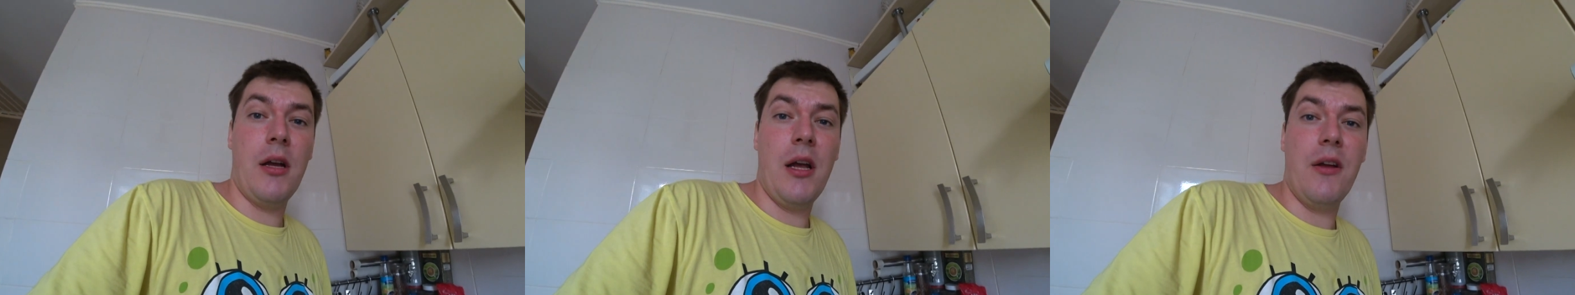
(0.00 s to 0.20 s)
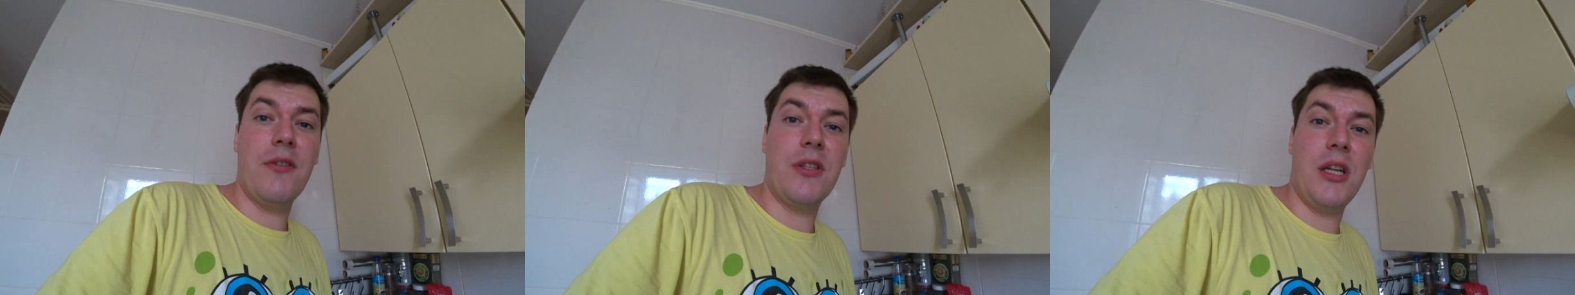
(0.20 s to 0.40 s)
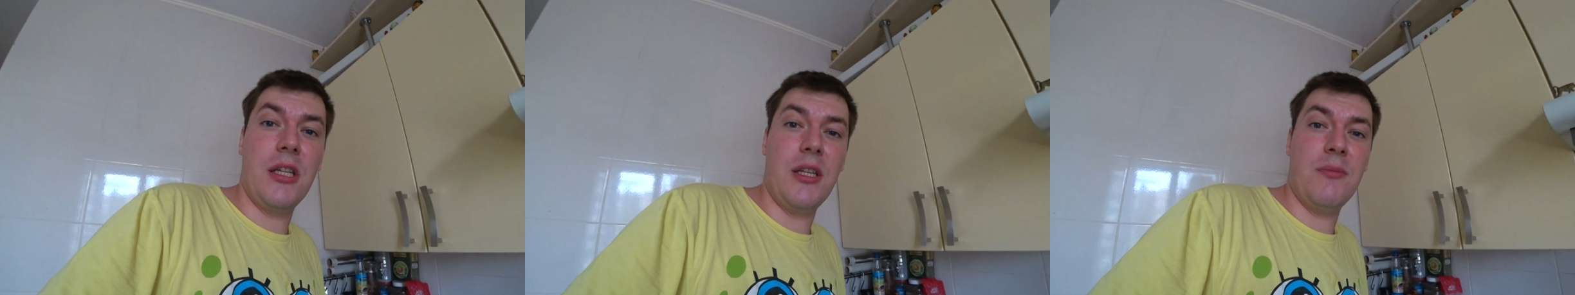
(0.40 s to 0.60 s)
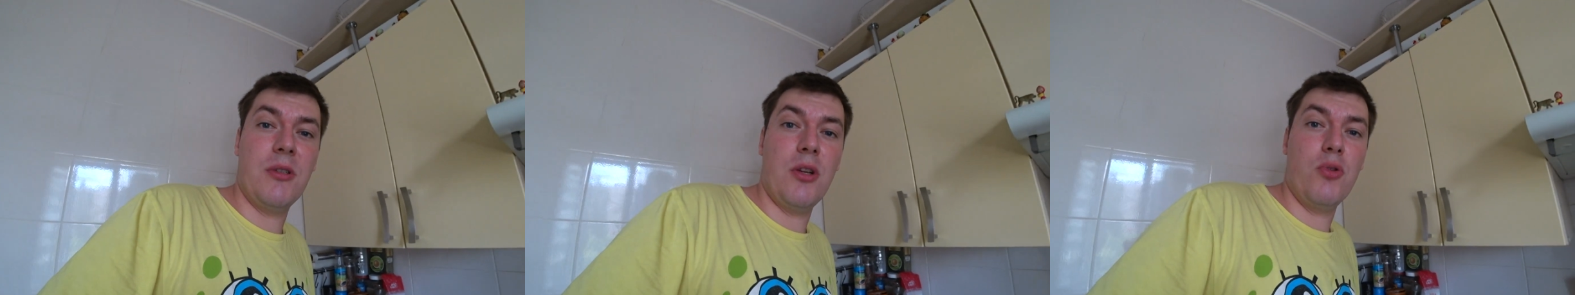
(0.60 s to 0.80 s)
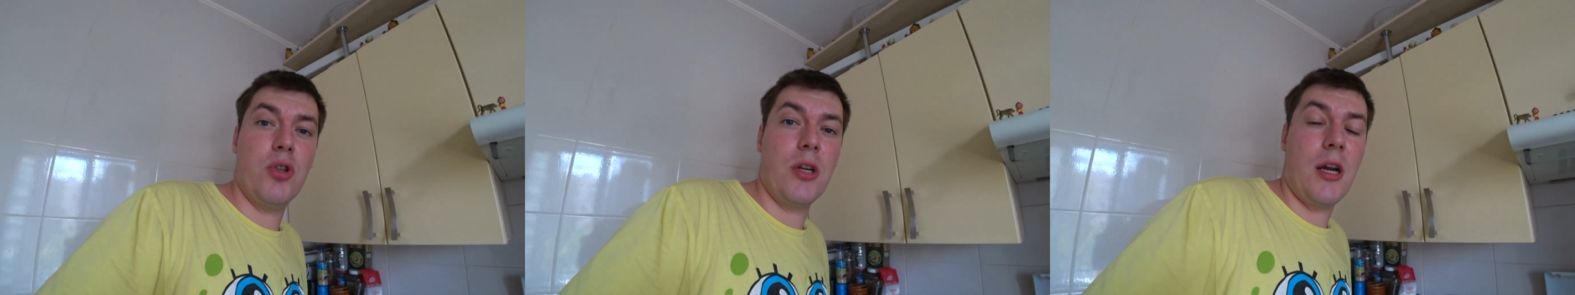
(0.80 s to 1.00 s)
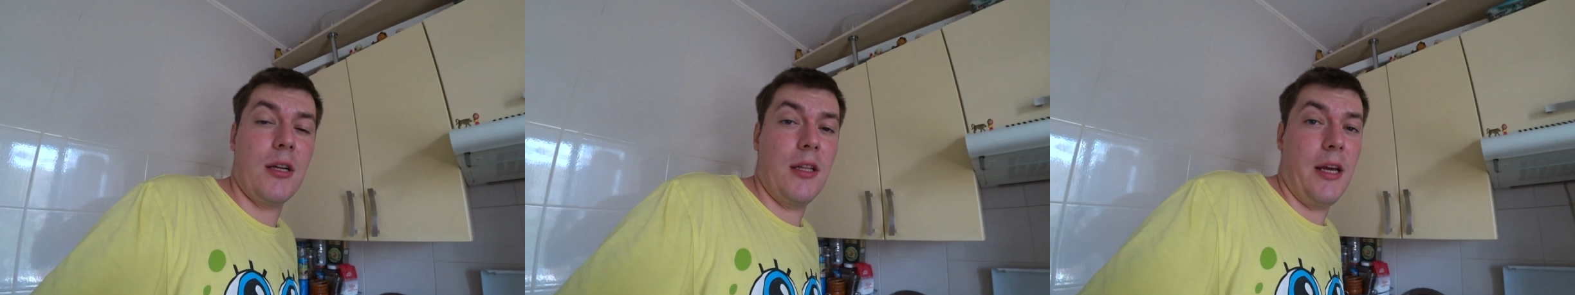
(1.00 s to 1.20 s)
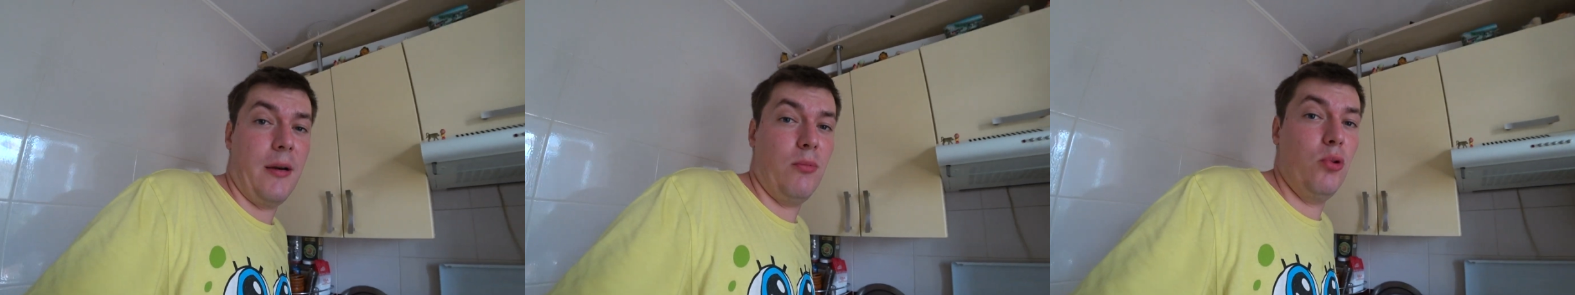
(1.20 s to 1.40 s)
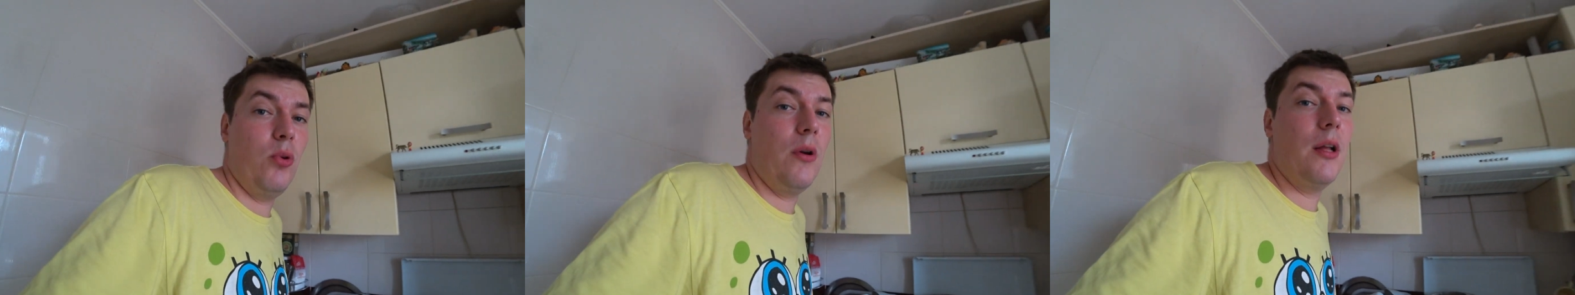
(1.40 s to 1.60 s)
Встретимся уже, когда я
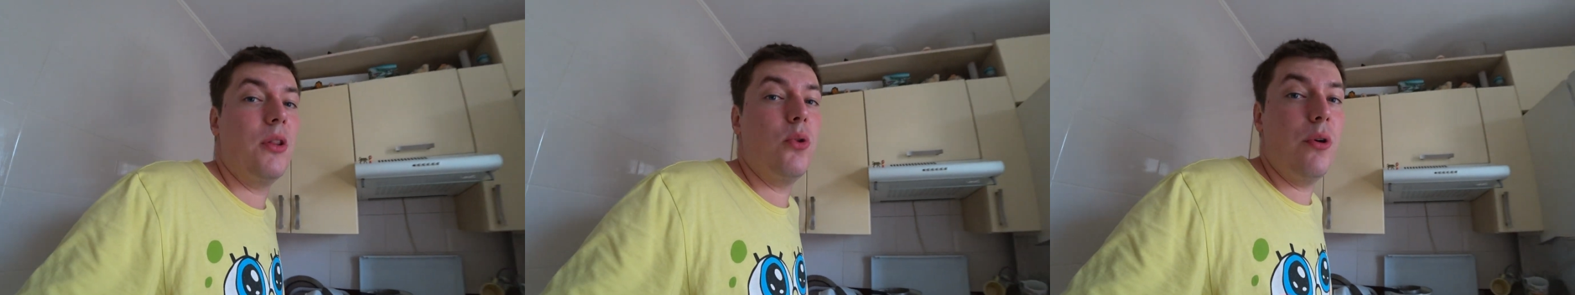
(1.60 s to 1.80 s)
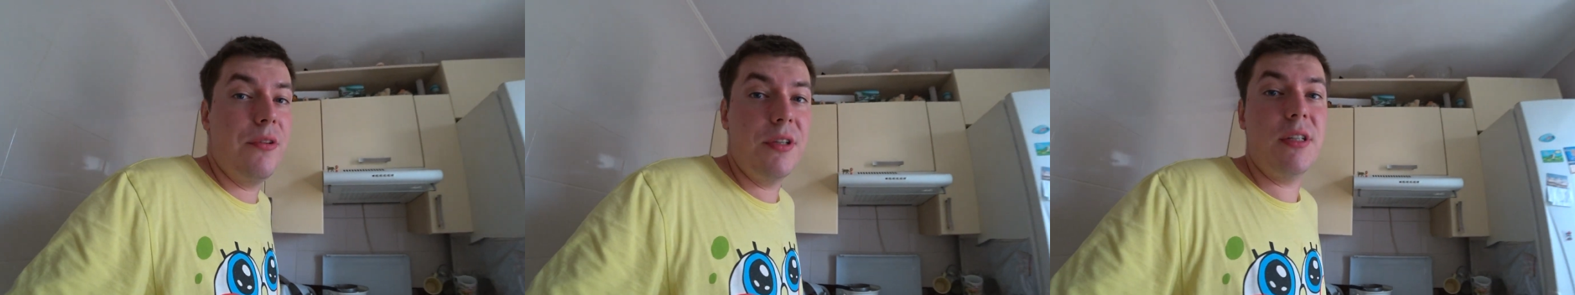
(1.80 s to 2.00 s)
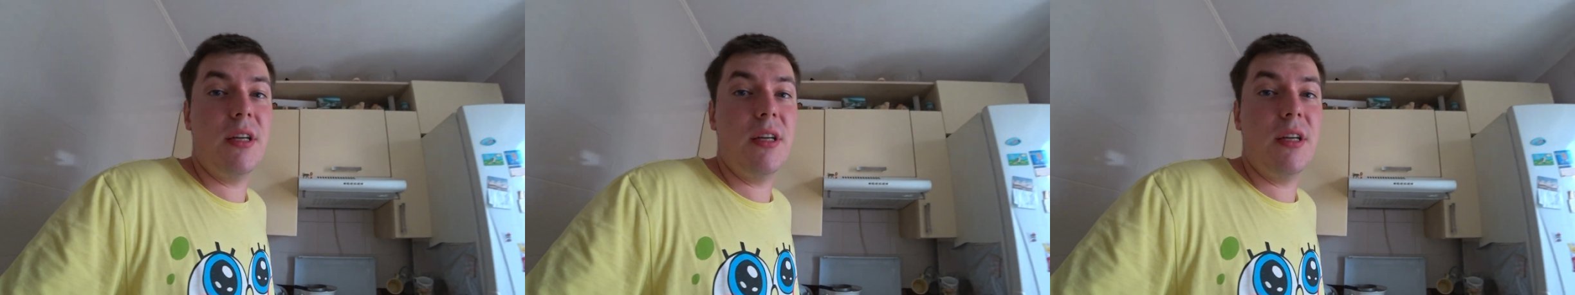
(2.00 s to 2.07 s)
буду готовить